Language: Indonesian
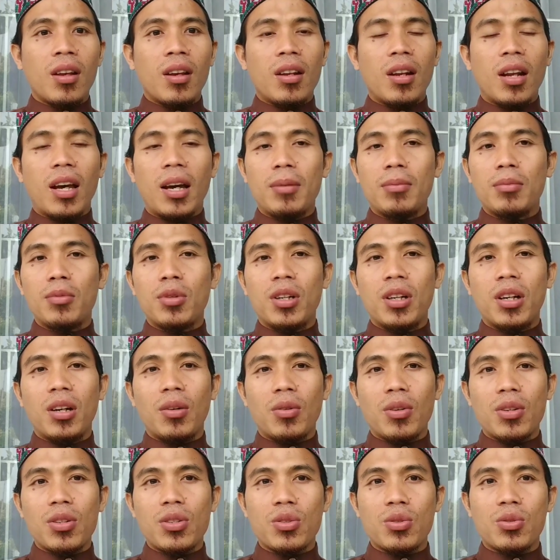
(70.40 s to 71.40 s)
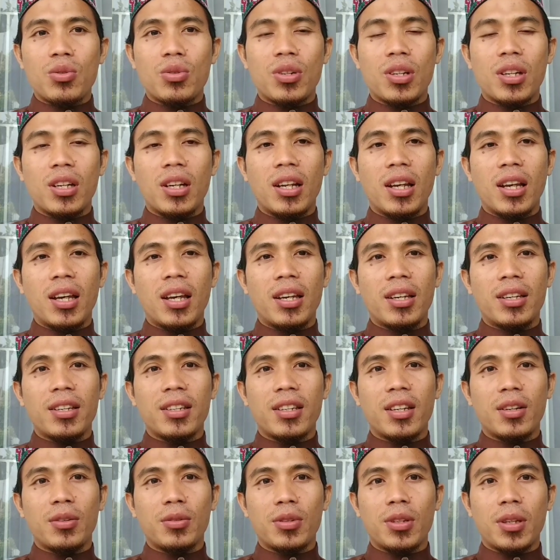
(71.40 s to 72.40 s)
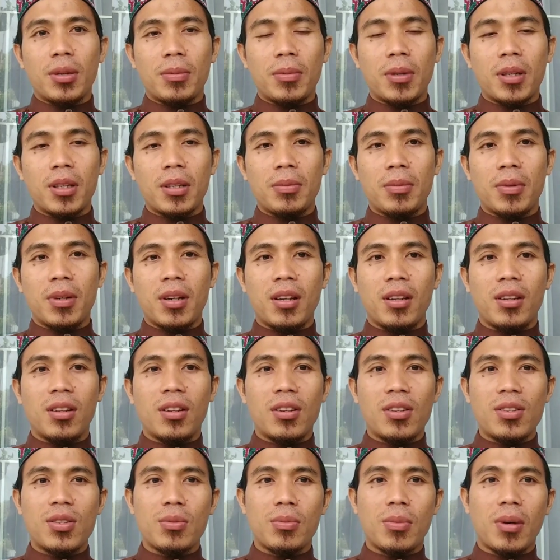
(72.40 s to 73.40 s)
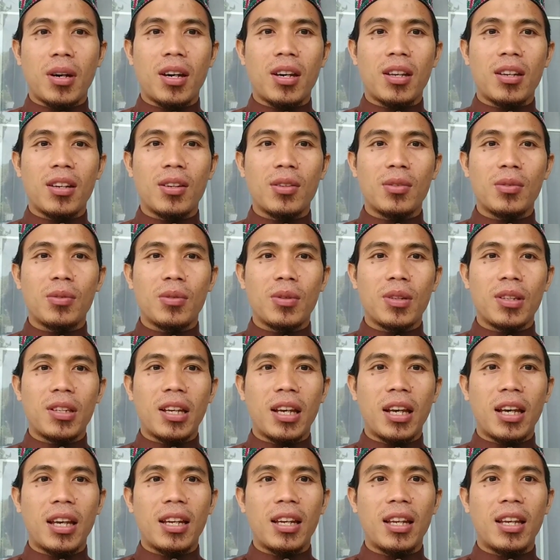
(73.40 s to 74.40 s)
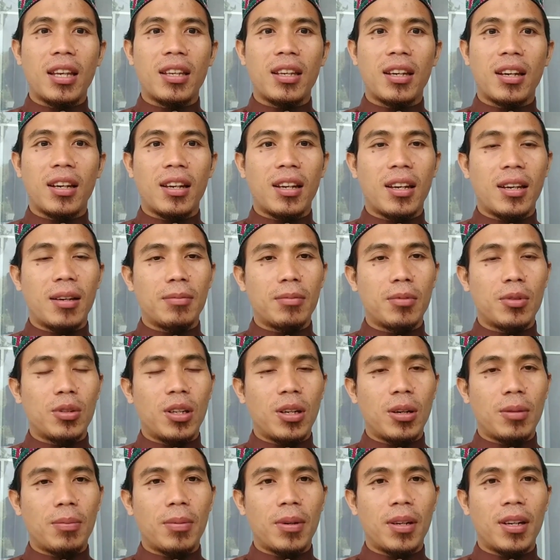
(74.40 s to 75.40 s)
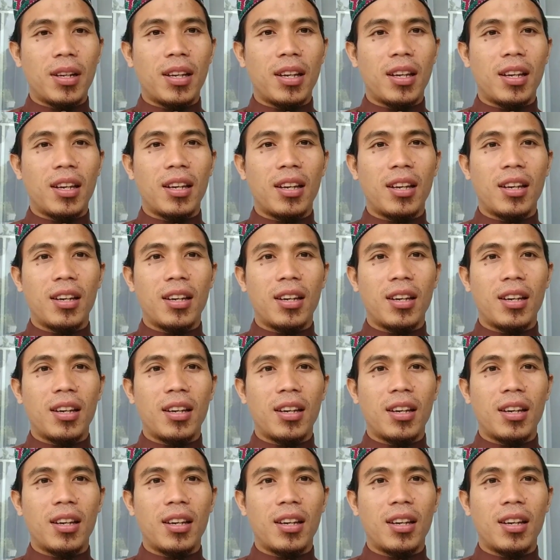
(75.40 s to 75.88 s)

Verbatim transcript: Alhamdulillah wa syukurillah kita ucapkan kepada Allah Subhanahu wa taala yang alhamdulillah pada